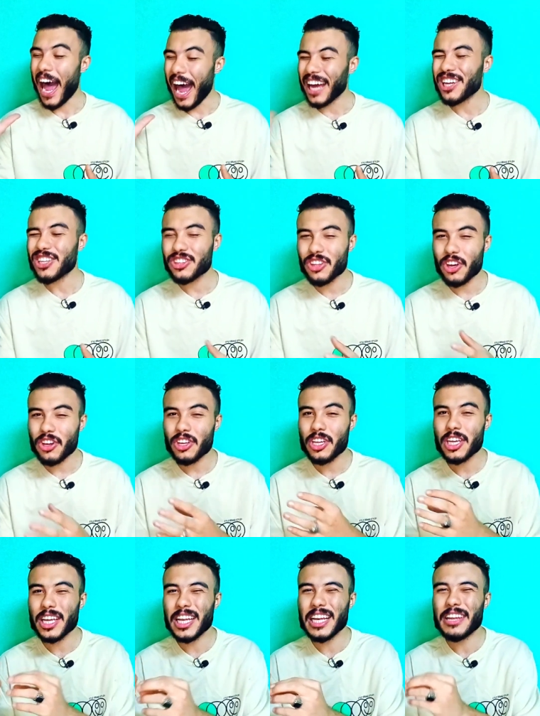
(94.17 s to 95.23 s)
عن
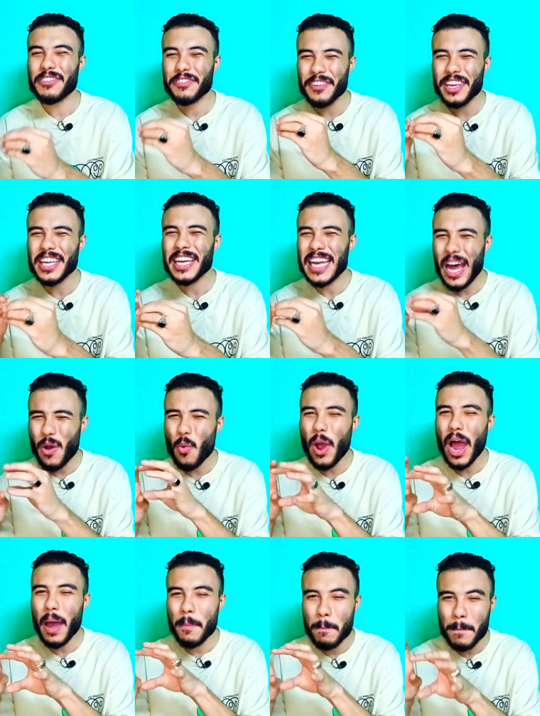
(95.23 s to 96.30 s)
الطريق اللي فيه
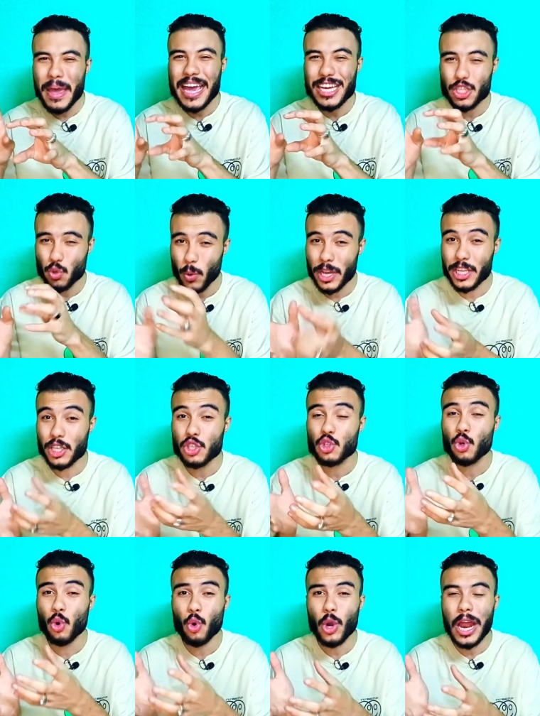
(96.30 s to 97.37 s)
نوعا ما شويه
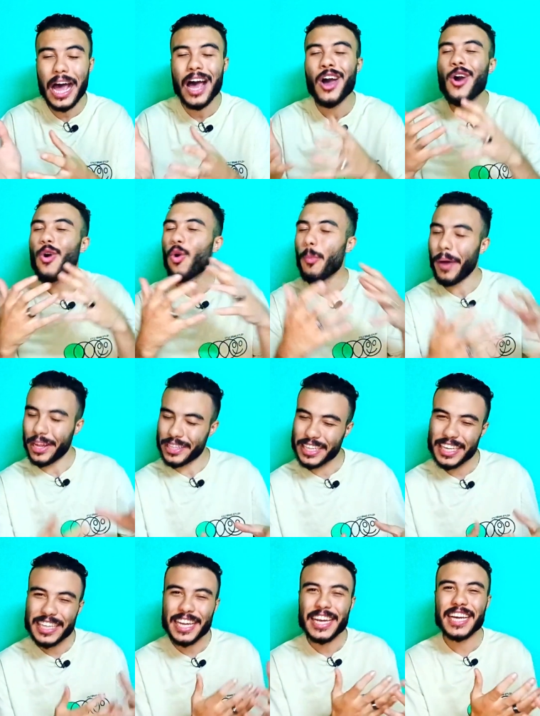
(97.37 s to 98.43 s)
سهوله
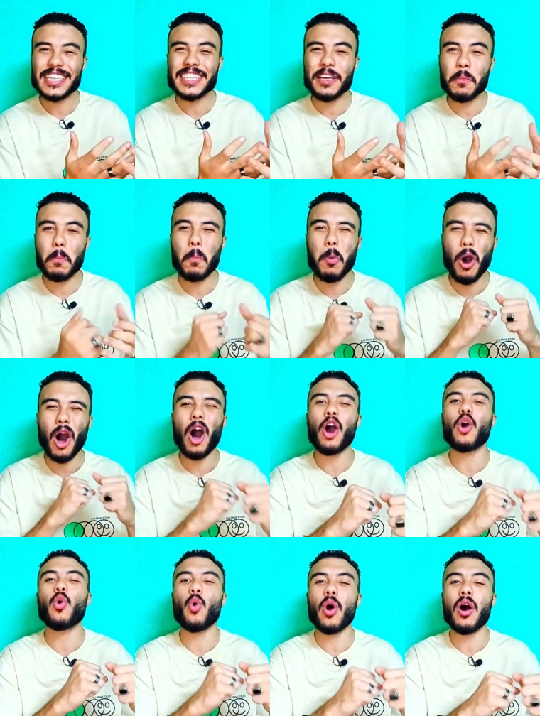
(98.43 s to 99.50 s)
وبعد كده نختم
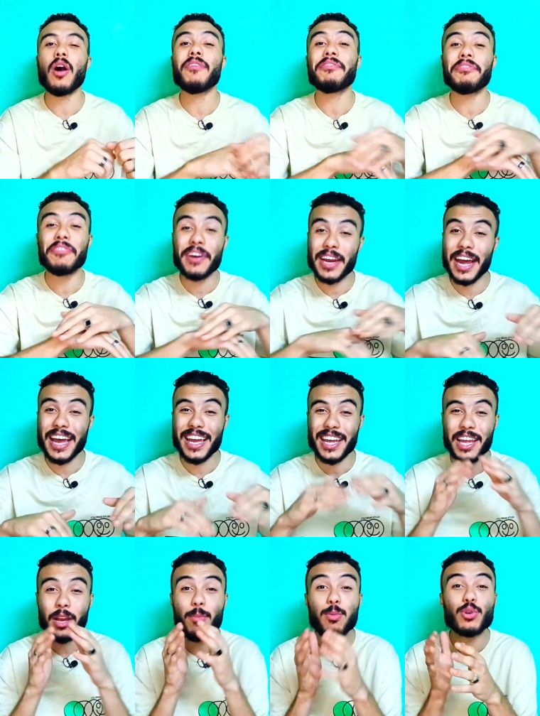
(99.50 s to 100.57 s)
باقوى فرق
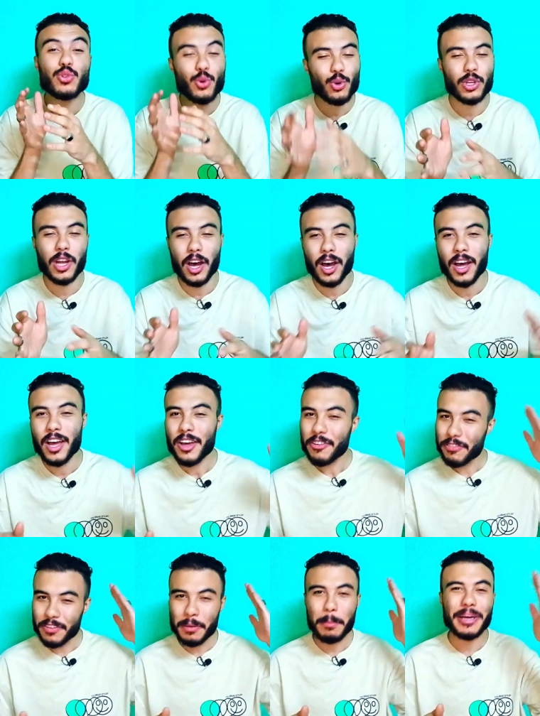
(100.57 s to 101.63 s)
البطوله
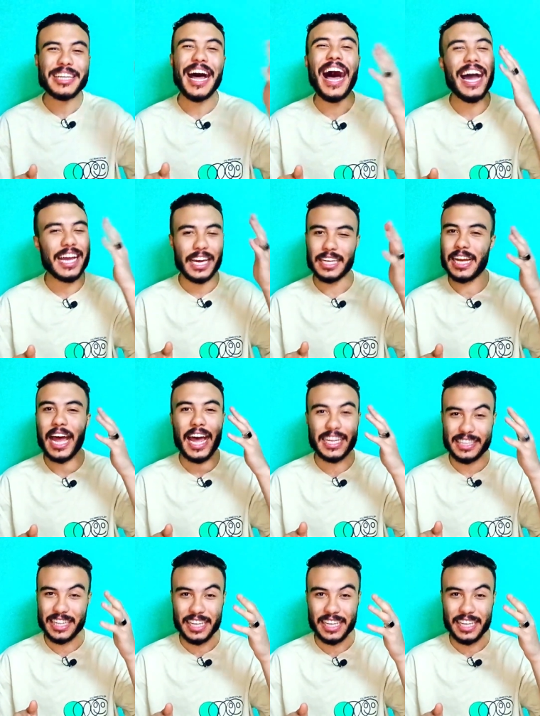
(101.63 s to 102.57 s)
في المدعكة الناحية